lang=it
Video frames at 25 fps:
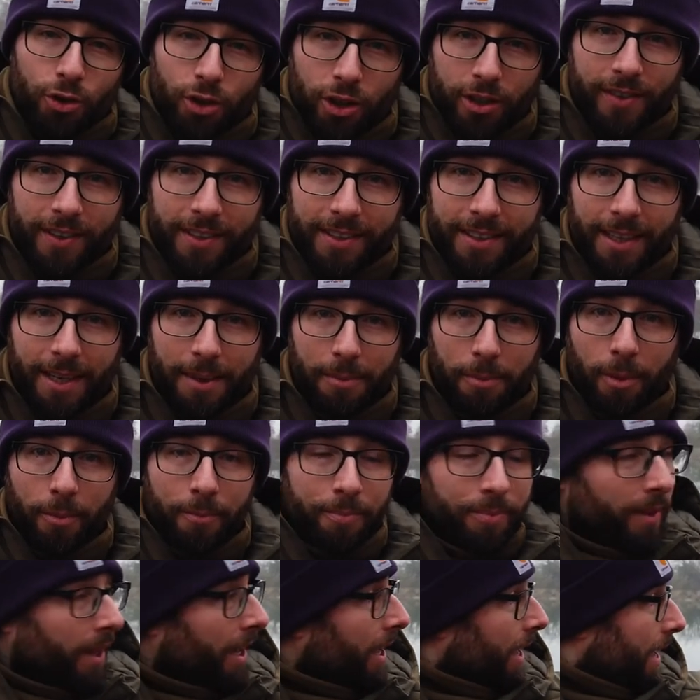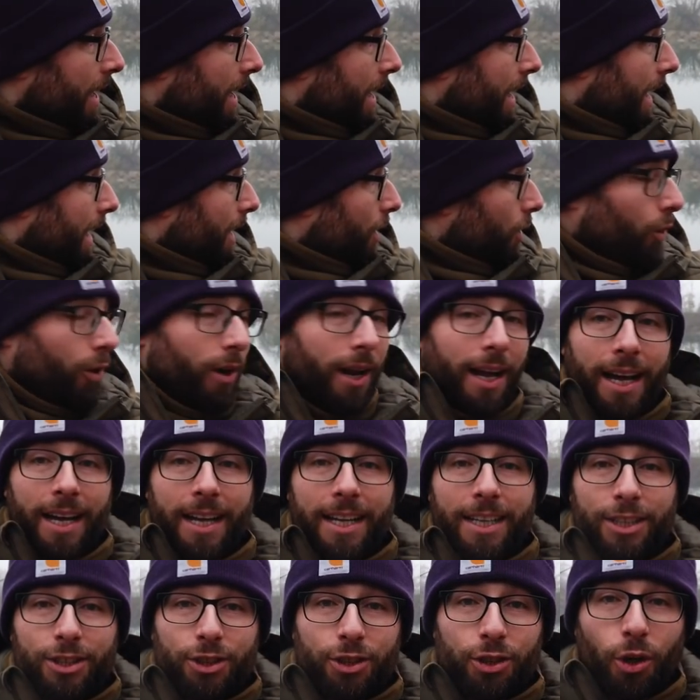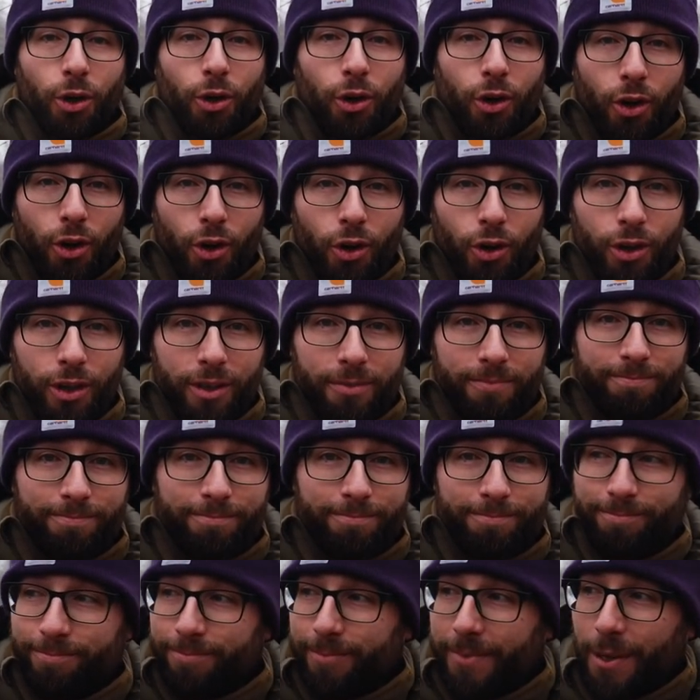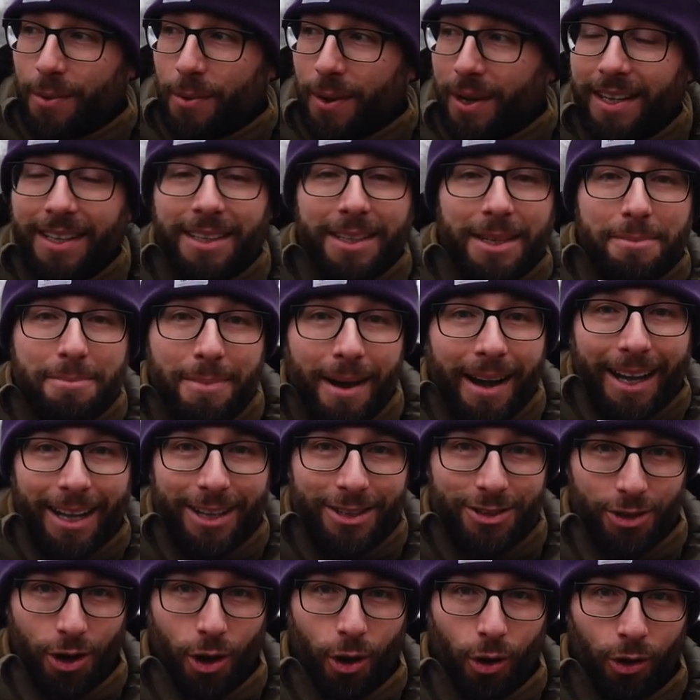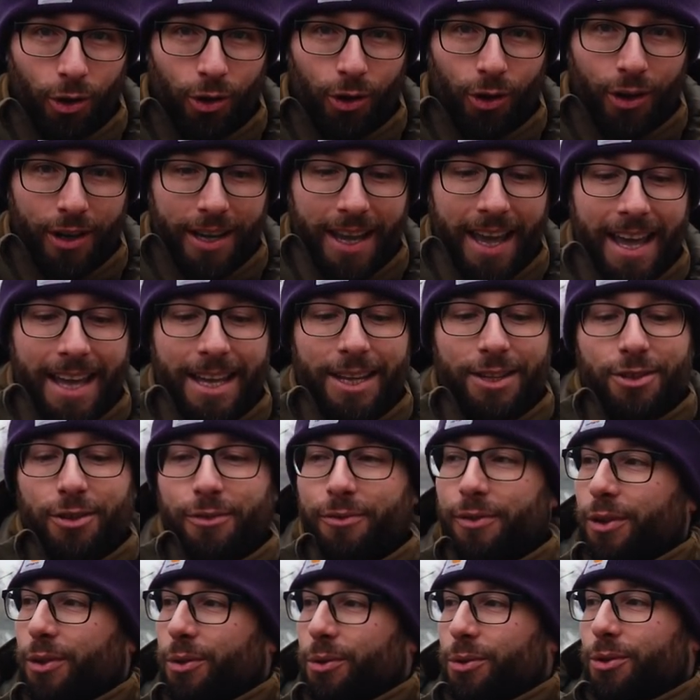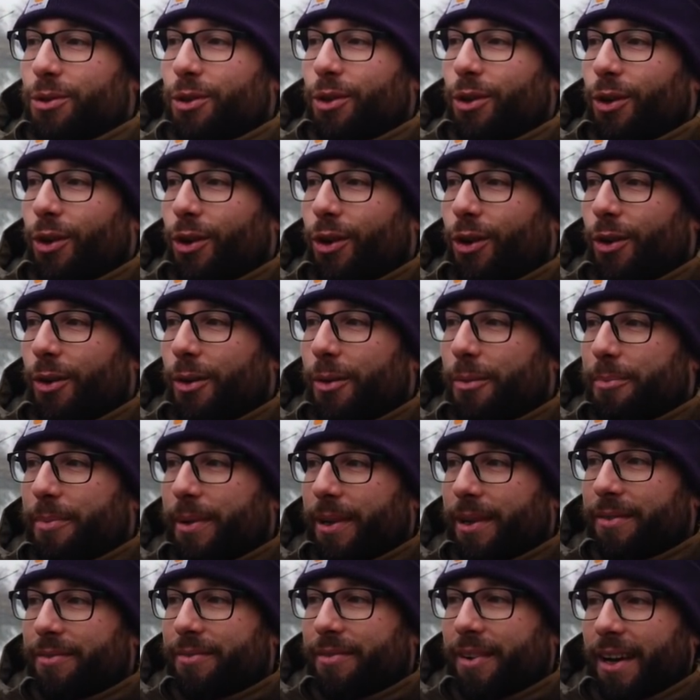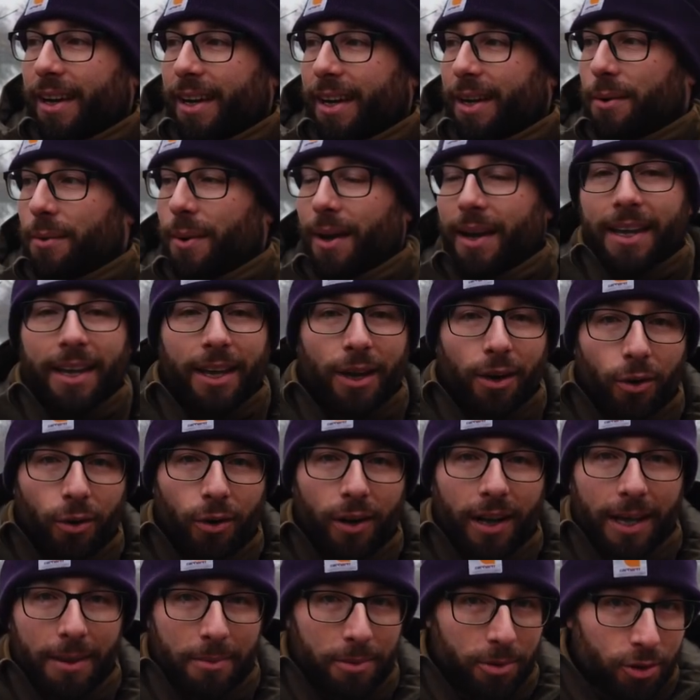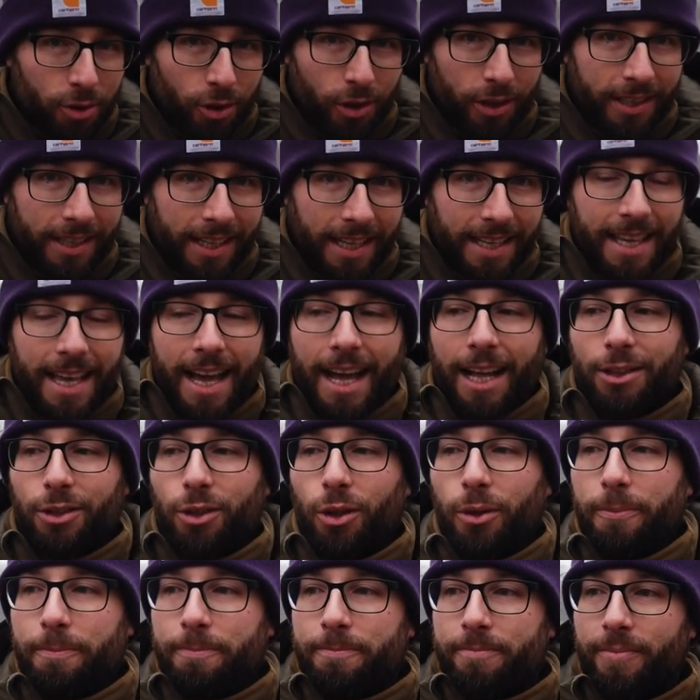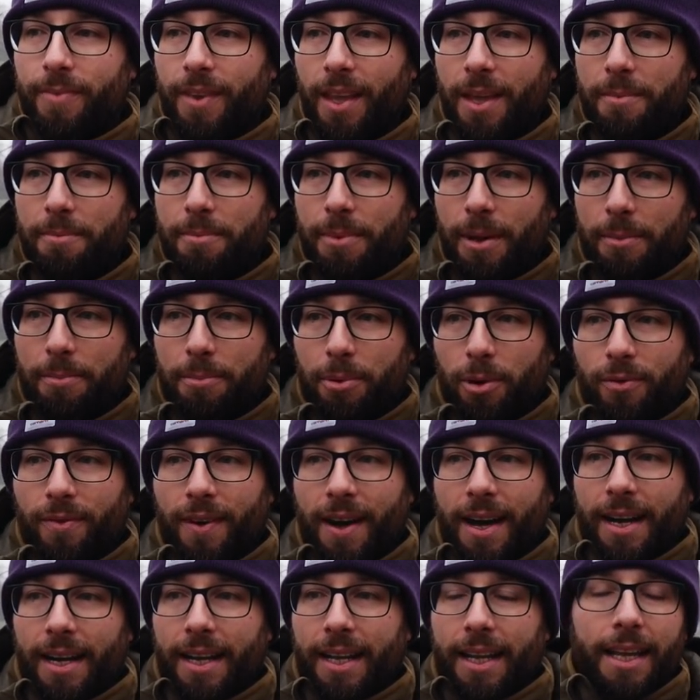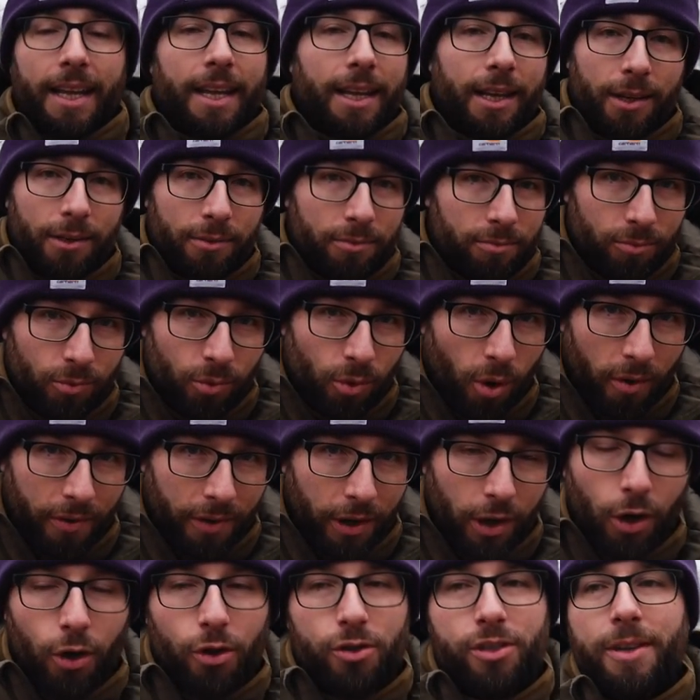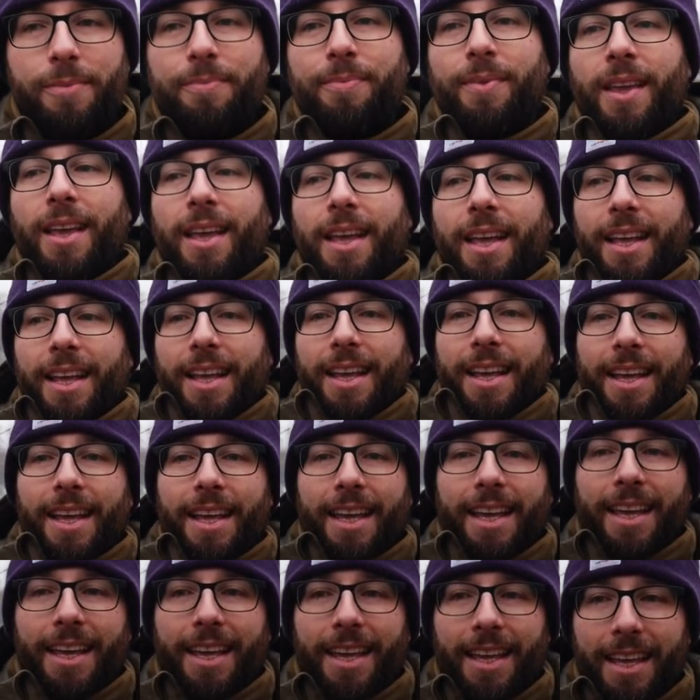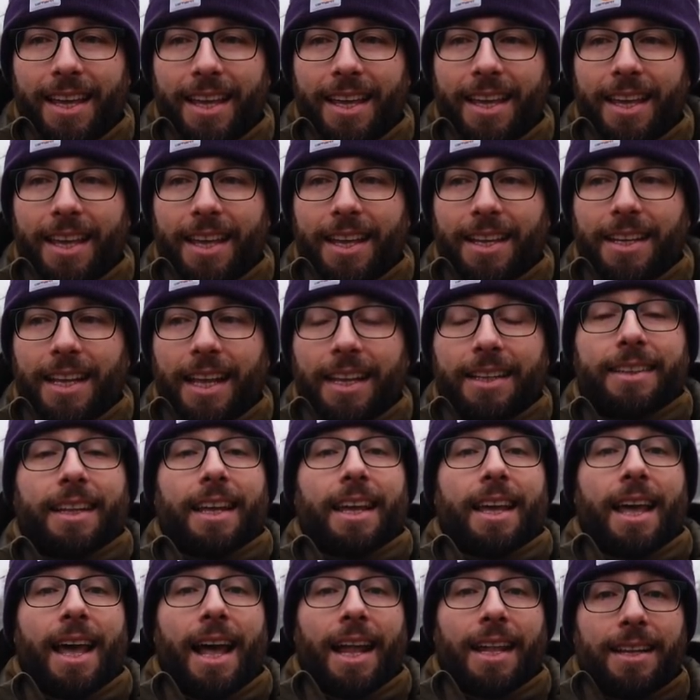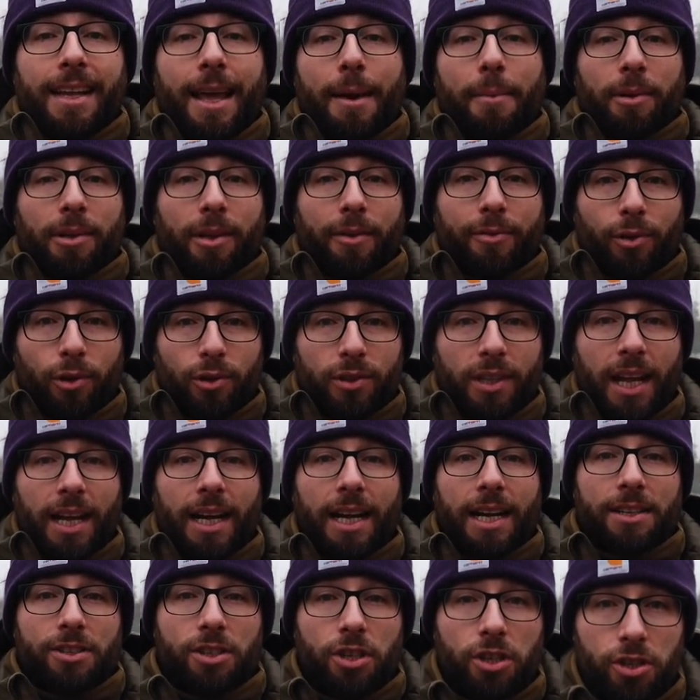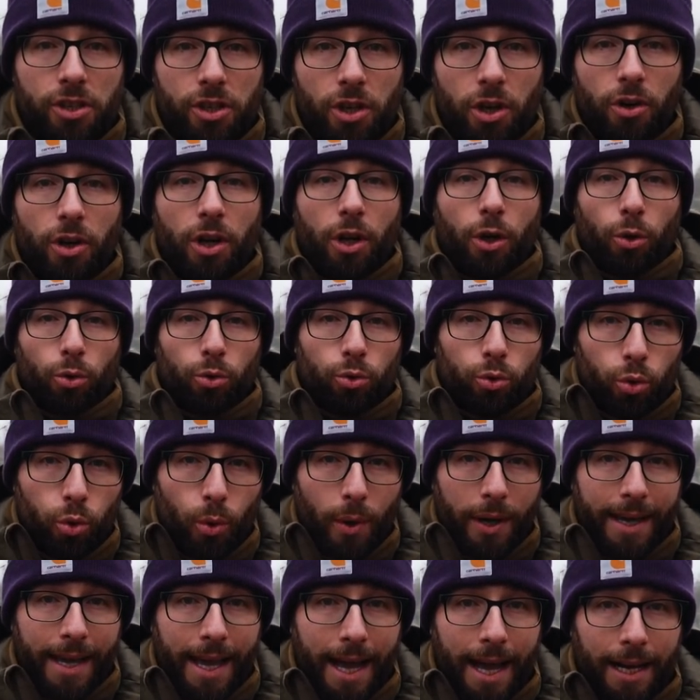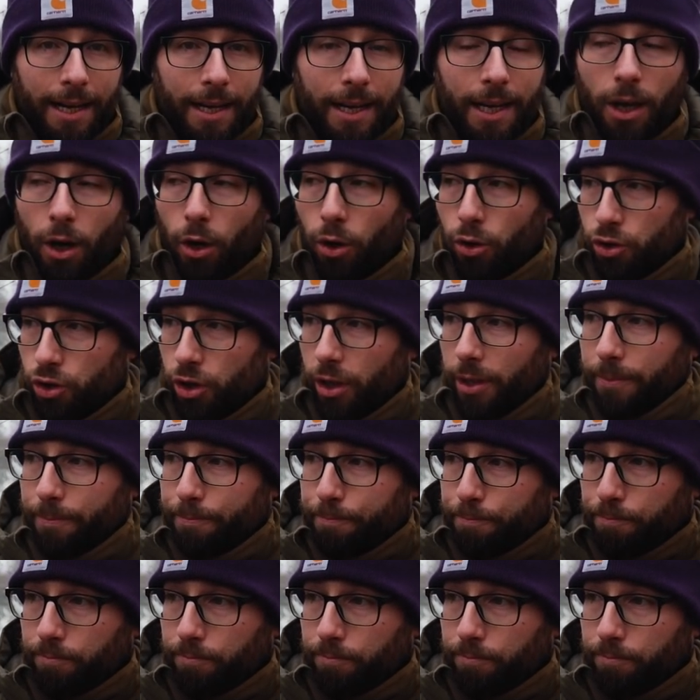ci divertiremo. Allora, sono in quel di Bagaggiolo, ok? Sono venuto per fare qualche ora che mi sono ritagliato per provare nuove cose. E niente, andiamo ad affrontare la sessione con due canne oggi